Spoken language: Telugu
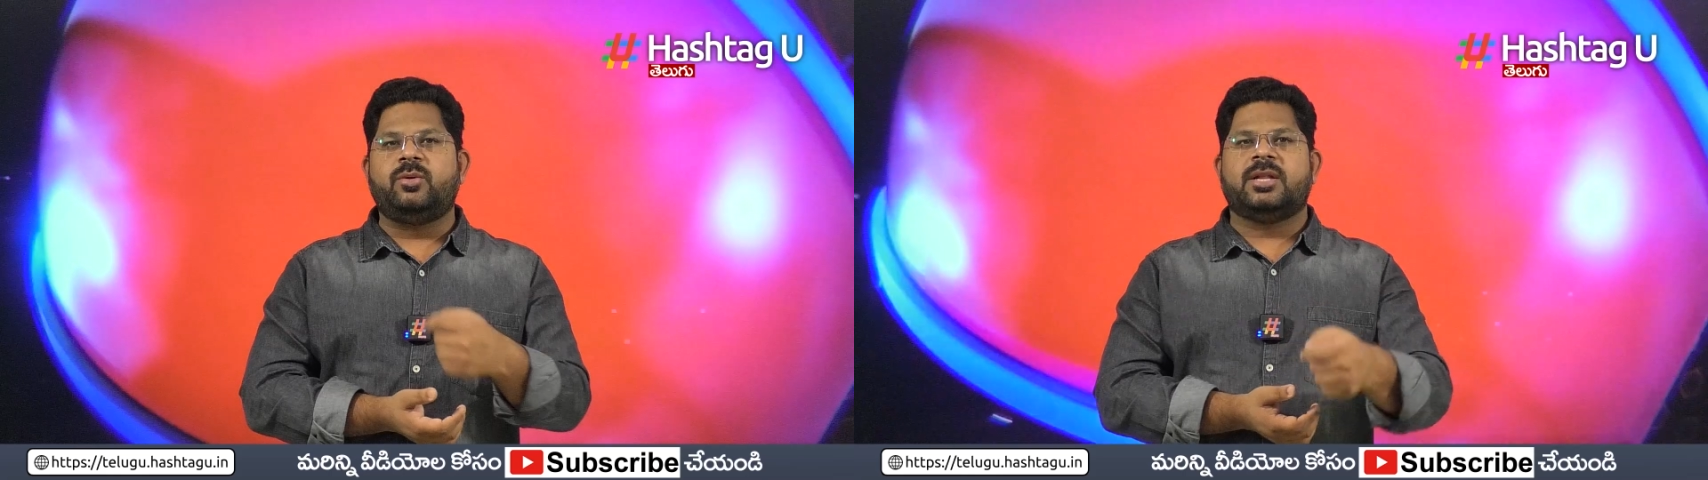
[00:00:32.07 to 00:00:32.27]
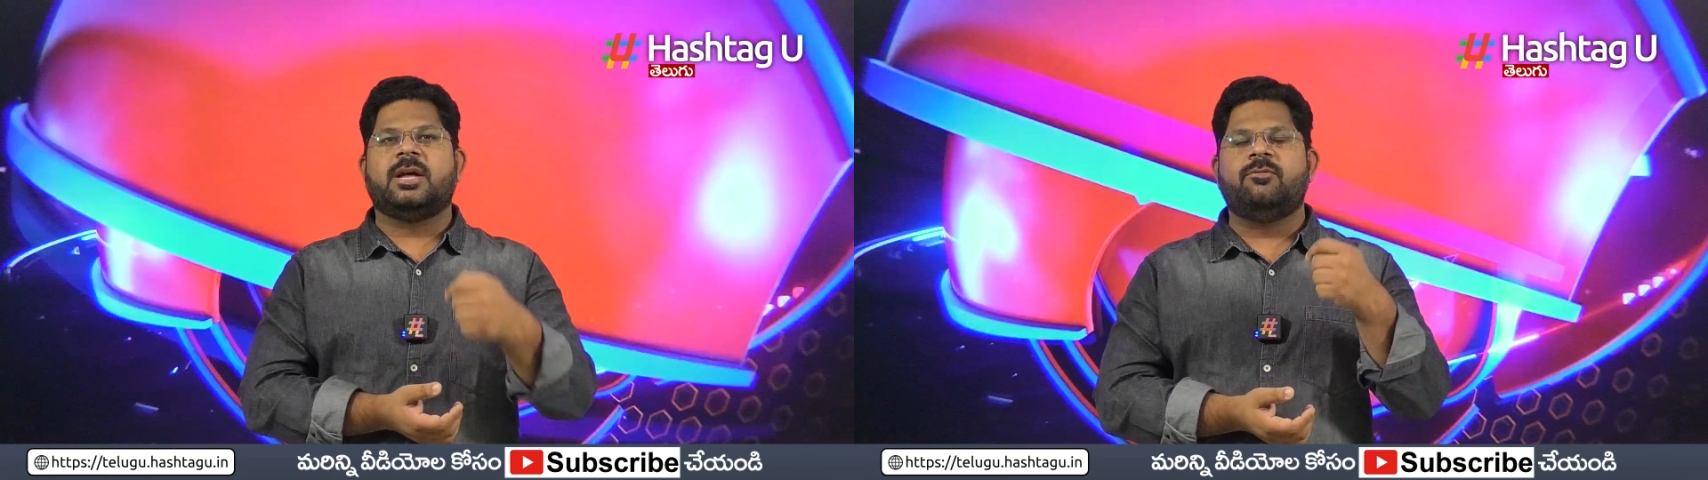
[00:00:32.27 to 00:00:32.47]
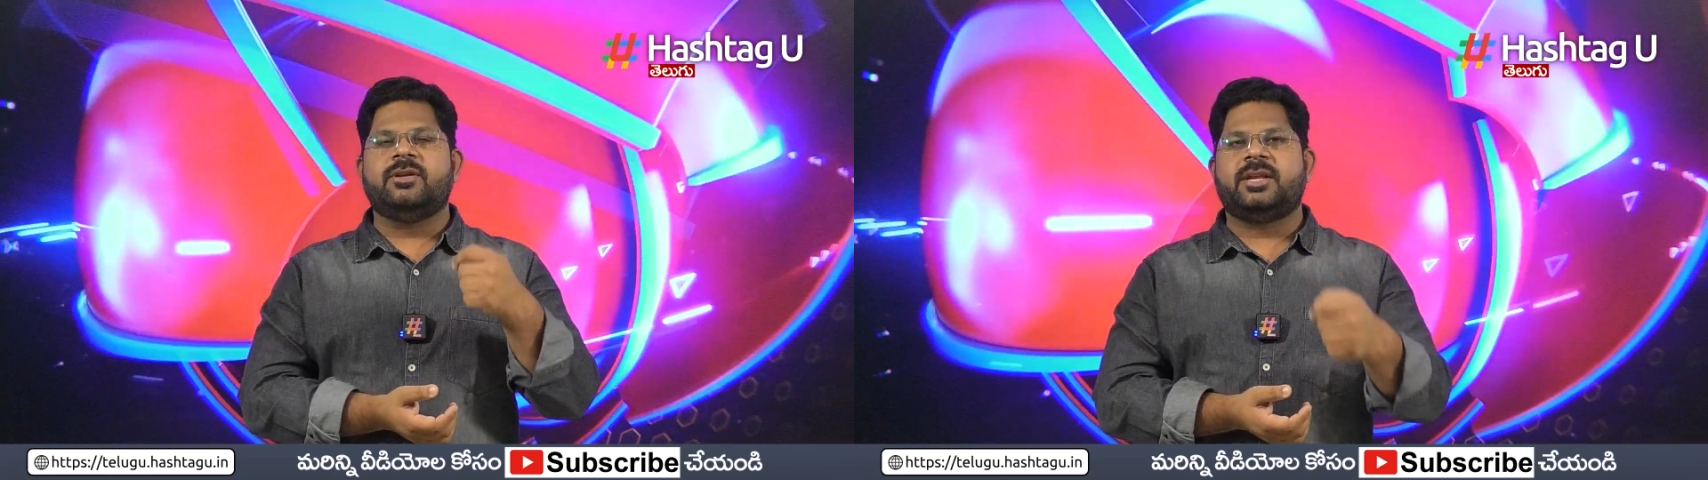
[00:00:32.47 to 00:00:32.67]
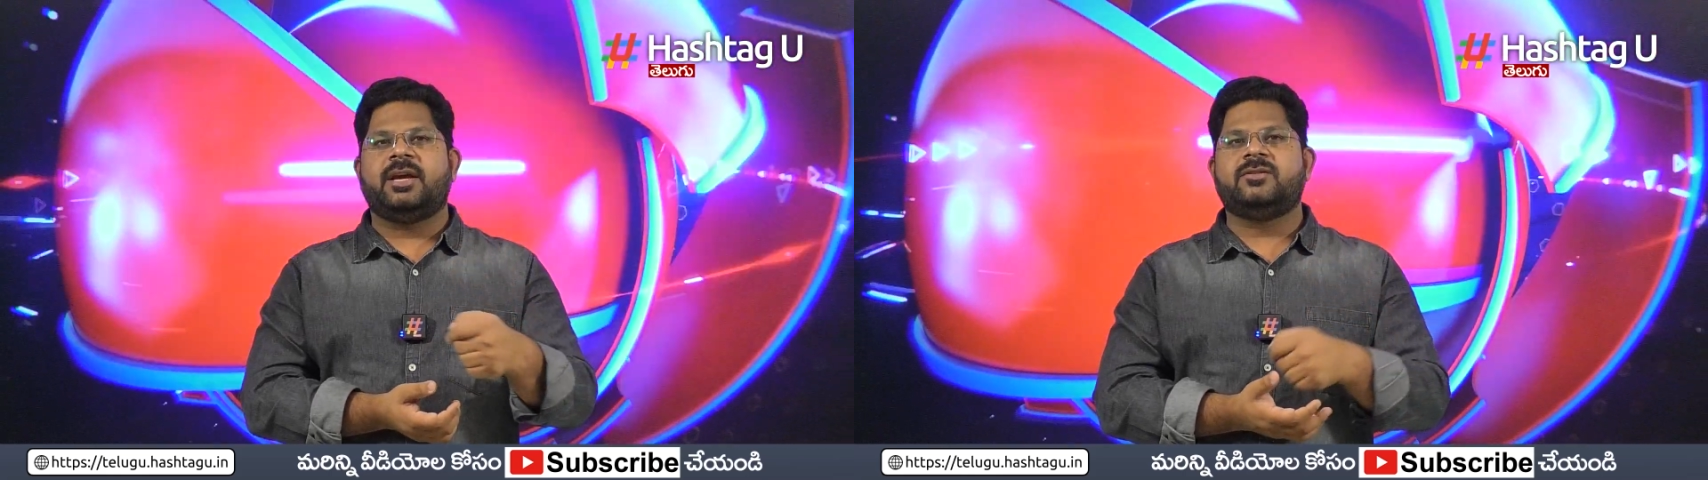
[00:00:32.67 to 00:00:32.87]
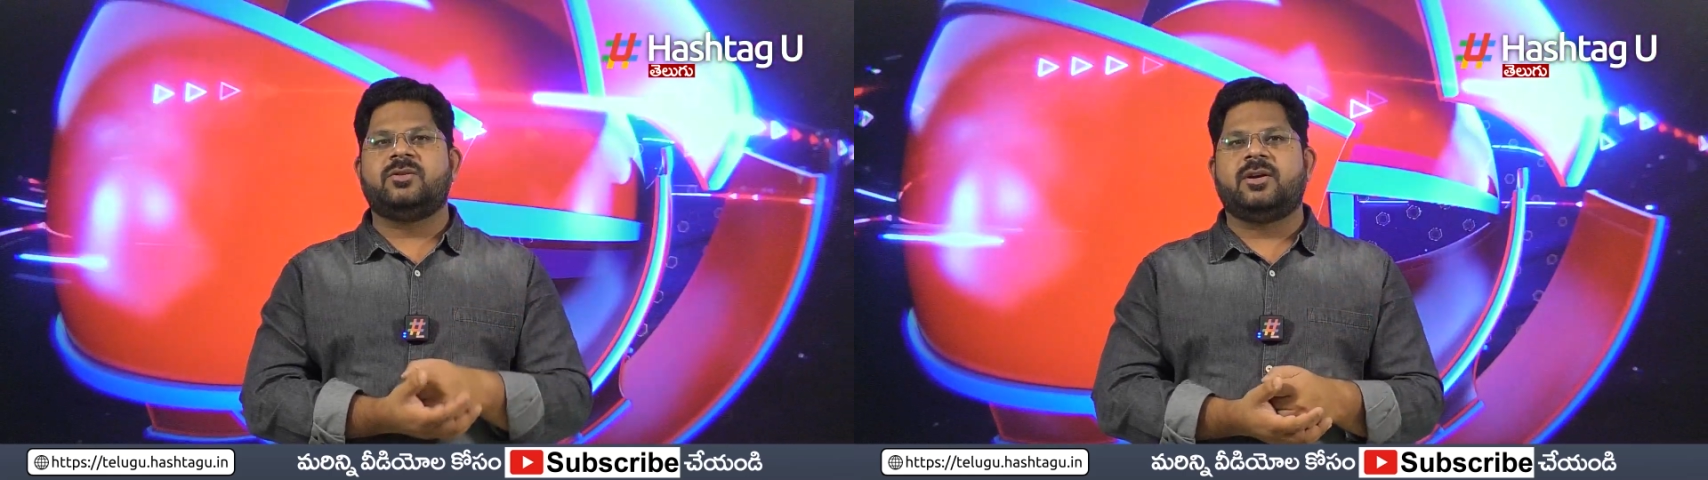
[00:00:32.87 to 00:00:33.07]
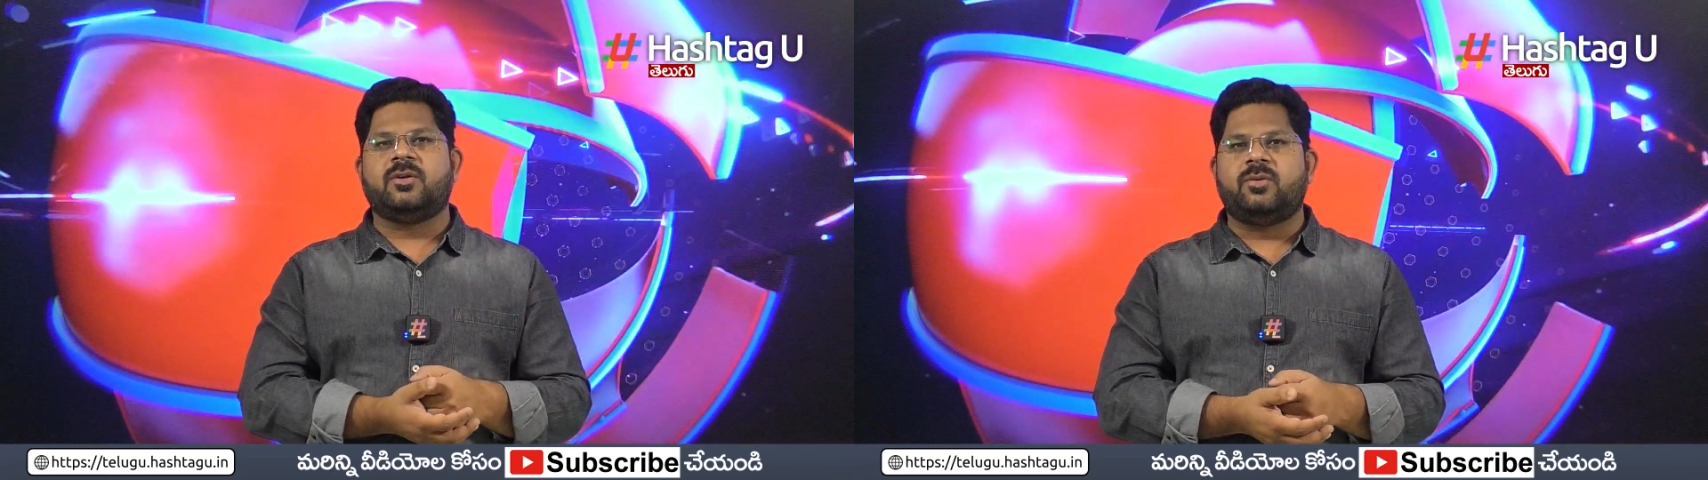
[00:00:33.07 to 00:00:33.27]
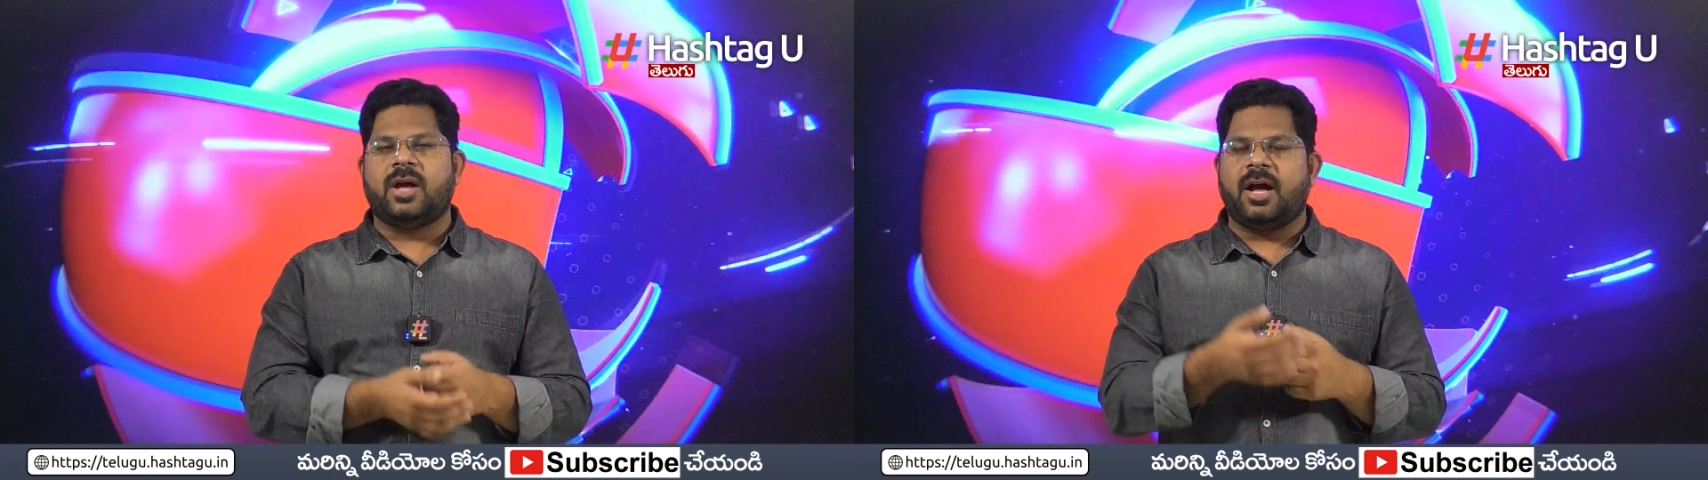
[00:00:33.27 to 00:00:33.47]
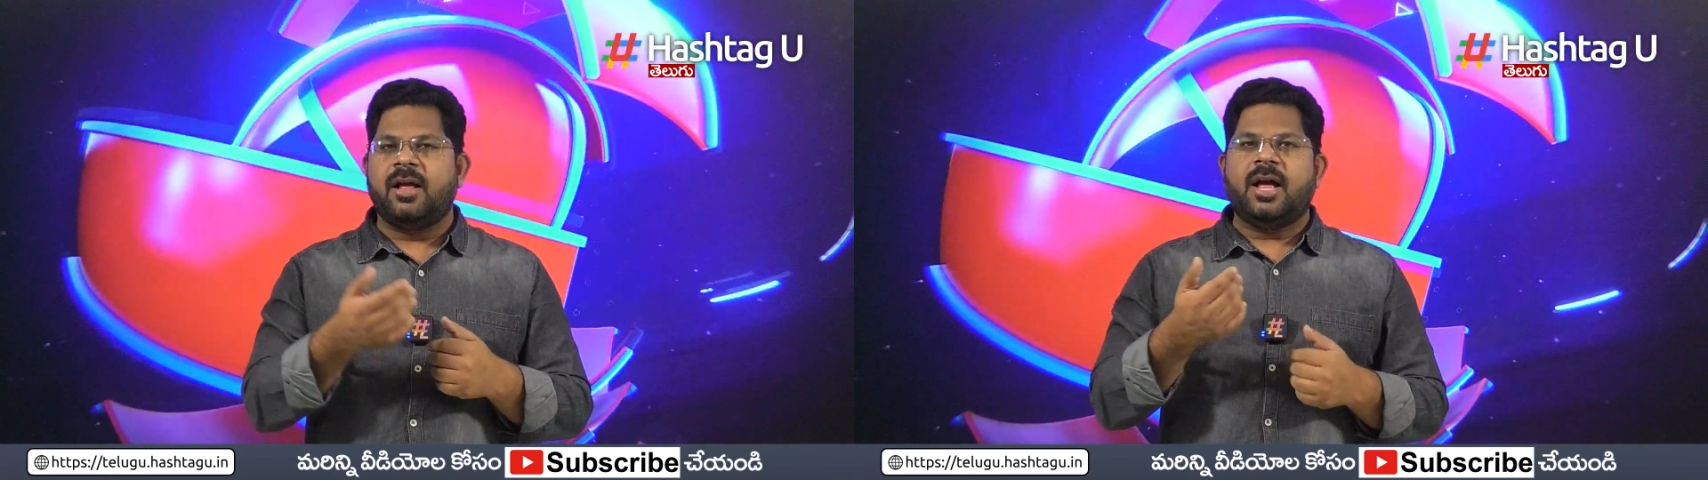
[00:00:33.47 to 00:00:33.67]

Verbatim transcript: కూడా తాము వ్యతిరేకిస్తున్నట్లు కూడా